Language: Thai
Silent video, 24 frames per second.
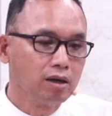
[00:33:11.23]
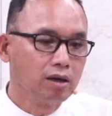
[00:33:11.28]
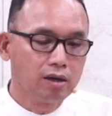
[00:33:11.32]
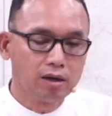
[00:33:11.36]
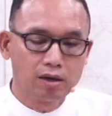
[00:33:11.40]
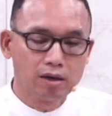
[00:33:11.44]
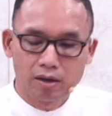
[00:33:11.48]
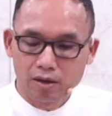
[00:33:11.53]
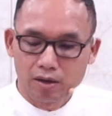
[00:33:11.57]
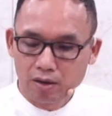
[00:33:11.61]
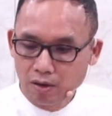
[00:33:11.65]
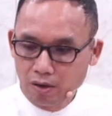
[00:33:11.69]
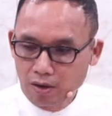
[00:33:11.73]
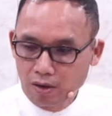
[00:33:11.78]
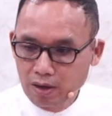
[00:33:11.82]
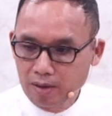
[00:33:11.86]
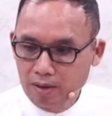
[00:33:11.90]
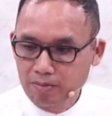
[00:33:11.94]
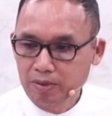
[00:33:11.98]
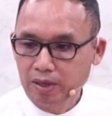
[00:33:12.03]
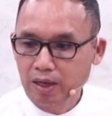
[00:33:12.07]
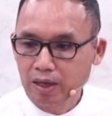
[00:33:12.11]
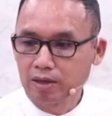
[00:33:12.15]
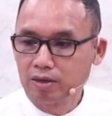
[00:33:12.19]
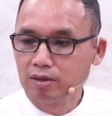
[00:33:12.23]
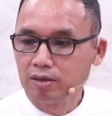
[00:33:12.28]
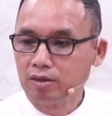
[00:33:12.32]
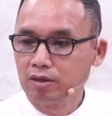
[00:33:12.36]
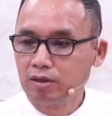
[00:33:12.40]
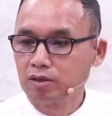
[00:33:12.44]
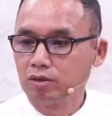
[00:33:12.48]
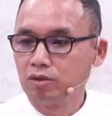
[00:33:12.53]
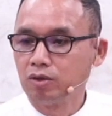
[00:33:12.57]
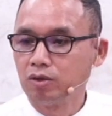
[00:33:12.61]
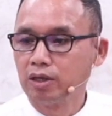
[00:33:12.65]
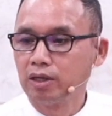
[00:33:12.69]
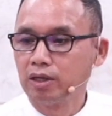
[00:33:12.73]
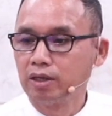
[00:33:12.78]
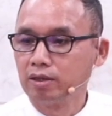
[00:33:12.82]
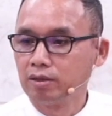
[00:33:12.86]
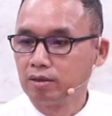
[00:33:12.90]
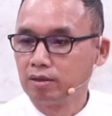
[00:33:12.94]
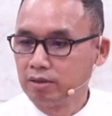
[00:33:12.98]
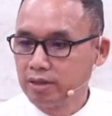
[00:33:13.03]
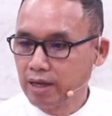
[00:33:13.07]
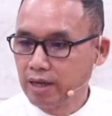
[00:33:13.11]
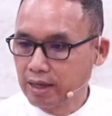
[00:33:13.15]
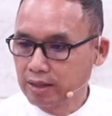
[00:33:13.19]
คอร์รัปชันเนื่องด้วย
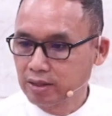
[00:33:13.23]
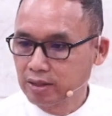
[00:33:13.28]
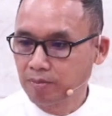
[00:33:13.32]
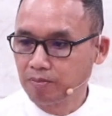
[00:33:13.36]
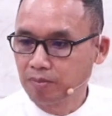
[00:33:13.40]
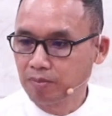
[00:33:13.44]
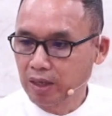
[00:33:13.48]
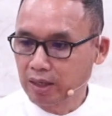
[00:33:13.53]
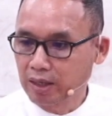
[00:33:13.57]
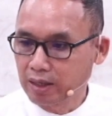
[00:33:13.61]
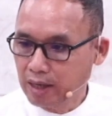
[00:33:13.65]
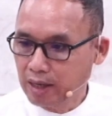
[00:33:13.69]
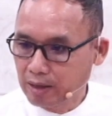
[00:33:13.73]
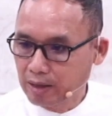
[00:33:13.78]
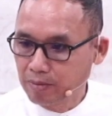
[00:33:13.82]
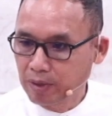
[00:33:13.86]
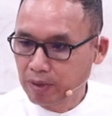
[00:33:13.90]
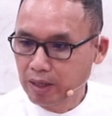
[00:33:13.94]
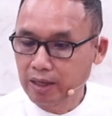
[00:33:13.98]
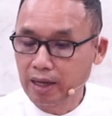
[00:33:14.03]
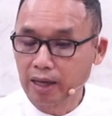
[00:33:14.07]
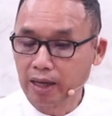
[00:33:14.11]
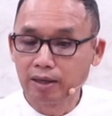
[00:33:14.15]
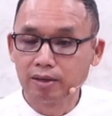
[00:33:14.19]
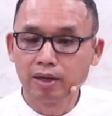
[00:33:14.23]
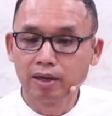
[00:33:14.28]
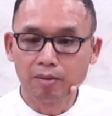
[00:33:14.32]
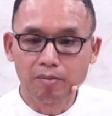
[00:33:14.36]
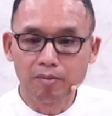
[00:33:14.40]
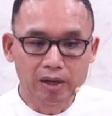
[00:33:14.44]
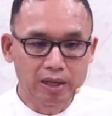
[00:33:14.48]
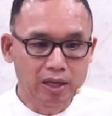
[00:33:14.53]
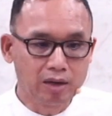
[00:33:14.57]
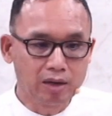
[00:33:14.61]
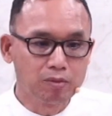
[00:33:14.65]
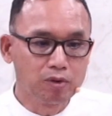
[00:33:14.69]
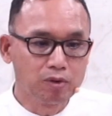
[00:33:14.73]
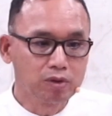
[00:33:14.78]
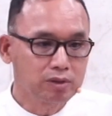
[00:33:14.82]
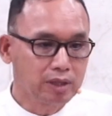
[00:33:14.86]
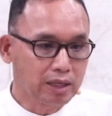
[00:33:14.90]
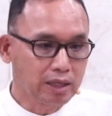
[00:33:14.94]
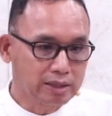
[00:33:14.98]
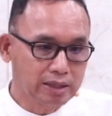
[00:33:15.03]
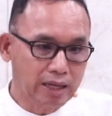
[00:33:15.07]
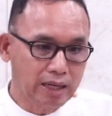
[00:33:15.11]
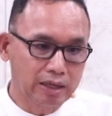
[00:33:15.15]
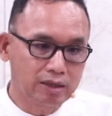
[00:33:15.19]
ยาเสพติดการพนันอบายามุก
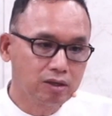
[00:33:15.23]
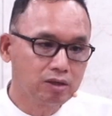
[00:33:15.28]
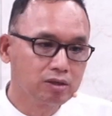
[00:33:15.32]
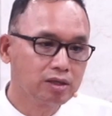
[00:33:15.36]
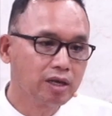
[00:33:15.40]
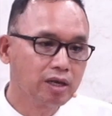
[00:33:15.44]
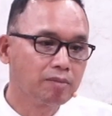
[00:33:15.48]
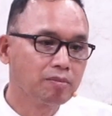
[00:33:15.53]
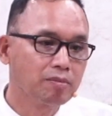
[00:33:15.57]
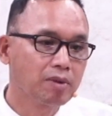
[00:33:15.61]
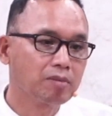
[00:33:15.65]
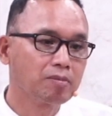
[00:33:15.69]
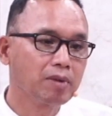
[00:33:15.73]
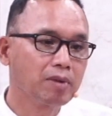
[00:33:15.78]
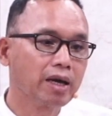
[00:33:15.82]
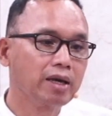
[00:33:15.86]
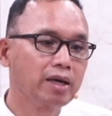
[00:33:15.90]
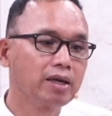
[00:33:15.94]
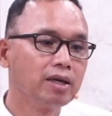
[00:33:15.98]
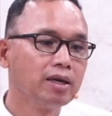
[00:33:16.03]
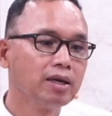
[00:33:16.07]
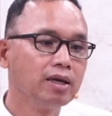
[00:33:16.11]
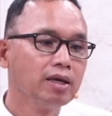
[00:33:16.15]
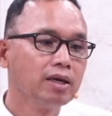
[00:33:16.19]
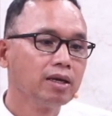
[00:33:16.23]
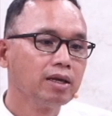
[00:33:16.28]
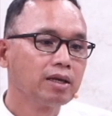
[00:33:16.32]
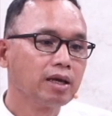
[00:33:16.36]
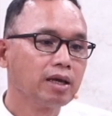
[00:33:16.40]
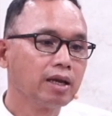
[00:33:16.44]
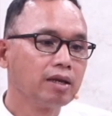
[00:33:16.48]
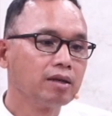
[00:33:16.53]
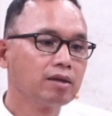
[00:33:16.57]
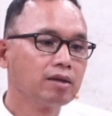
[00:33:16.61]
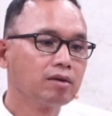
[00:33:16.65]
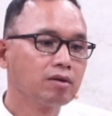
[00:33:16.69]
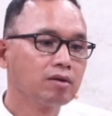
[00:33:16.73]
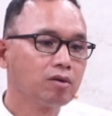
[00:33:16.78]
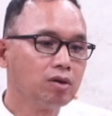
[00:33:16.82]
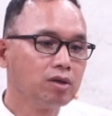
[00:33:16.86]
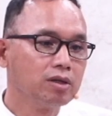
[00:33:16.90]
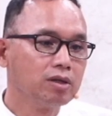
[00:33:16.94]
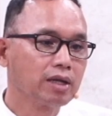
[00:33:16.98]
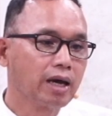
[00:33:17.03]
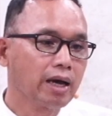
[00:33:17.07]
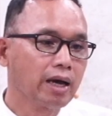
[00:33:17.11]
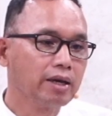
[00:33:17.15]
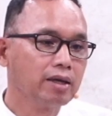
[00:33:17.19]
ต่างๆเยอะแยะมากมายดังนั้นคน
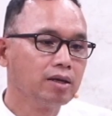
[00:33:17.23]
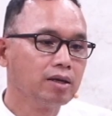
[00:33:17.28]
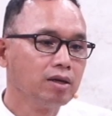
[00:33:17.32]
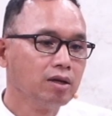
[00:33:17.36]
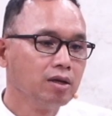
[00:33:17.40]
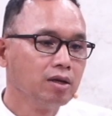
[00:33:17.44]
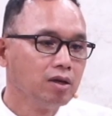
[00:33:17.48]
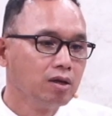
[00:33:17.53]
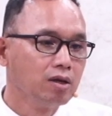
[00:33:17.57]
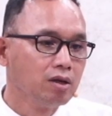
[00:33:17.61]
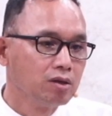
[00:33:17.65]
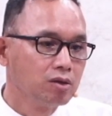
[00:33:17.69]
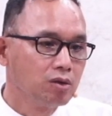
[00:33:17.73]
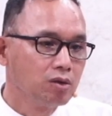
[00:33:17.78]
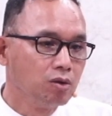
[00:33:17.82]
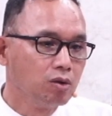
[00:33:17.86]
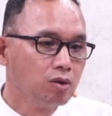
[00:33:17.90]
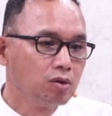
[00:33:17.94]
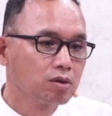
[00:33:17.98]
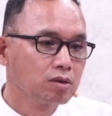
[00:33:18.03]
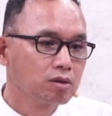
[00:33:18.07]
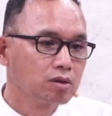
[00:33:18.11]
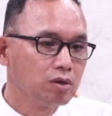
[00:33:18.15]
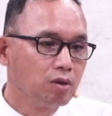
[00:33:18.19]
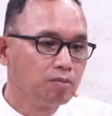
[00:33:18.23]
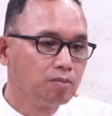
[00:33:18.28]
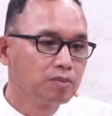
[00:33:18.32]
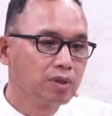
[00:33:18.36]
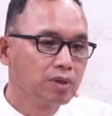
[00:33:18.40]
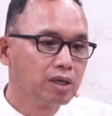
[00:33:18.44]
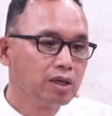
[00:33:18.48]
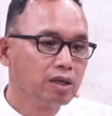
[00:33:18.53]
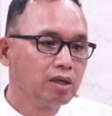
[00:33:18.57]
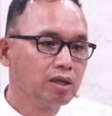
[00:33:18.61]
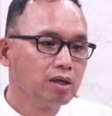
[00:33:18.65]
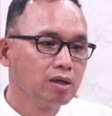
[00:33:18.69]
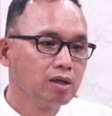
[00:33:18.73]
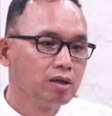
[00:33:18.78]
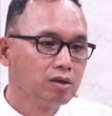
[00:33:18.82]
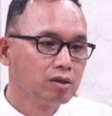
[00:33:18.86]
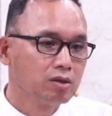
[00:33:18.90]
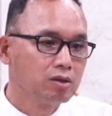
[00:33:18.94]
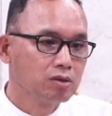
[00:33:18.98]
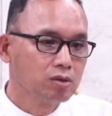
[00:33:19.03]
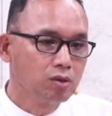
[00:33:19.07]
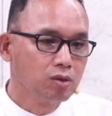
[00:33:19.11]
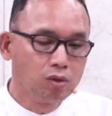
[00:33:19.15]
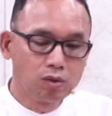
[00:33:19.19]
ไทยถูกโจมตี
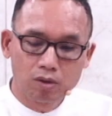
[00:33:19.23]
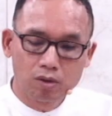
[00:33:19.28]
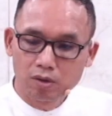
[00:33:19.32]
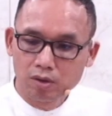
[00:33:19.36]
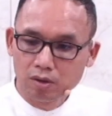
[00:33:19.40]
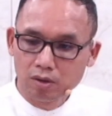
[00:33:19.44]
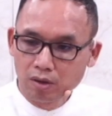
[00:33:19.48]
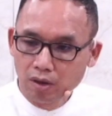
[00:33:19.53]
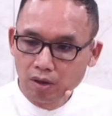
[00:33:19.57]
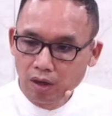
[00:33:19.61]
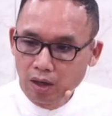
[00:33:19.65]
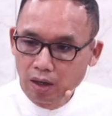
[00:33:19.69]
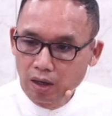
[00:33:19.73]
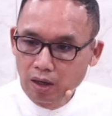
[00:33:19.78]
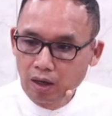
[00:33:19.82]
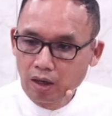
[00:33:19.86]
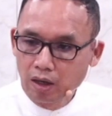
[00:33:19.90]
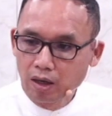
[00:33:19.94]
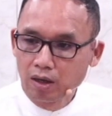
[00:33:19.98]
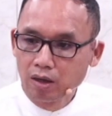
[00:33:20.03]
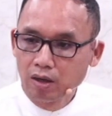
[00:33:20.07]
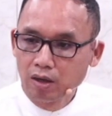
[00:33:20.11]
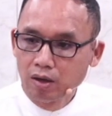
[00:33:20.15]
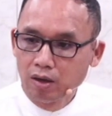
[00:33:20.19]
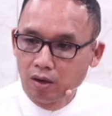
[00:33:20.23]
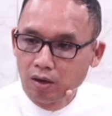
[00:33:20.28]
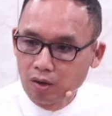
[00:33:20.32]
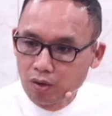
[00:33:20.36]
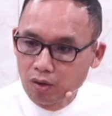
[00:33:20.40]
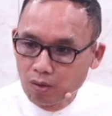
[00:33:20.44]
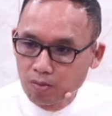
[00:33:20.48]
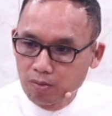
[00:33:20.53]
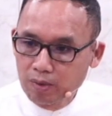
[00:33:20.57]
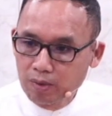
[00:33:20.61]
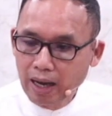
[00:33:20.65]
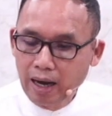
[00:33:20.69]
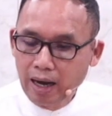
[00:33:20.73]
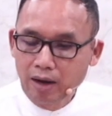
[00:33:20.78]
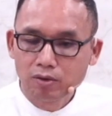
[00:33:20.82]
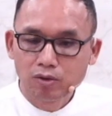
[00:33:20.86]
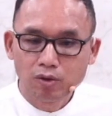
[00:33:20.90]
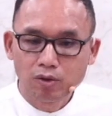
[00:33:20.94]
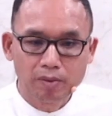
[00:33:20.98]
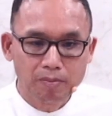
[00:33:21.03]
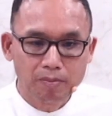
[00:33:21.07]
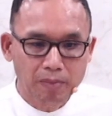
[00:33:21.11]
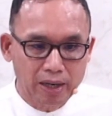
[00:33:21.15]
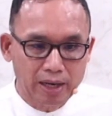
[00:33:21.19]
ถูกลุมเล้าด้วย
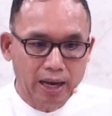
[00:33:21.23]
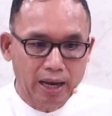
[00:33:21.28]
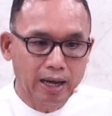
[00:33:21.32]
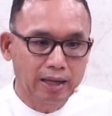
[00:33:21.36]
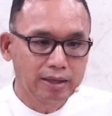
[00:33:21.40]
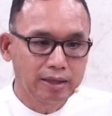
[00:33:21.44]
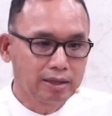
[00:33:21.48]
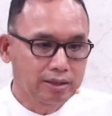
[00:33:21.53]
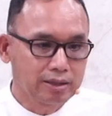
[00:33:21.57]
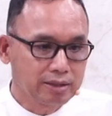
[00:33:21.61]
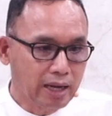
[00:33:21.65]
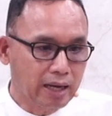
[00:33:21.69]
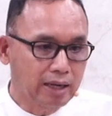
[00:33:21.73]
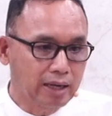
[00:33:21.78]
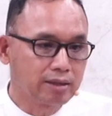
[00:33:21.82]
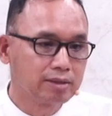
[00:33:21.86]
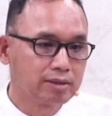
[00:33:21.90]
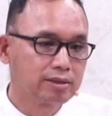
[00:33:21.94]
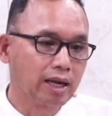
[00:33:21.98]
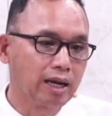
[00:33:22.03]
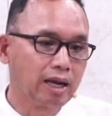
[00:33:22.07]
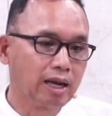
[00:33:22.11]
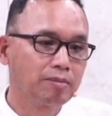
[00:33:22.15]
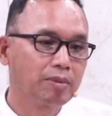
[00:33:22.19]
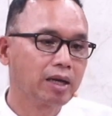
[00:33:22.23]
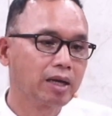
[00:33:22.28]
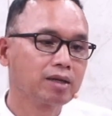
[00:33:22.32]
ปัญหาต่างๆสารพัด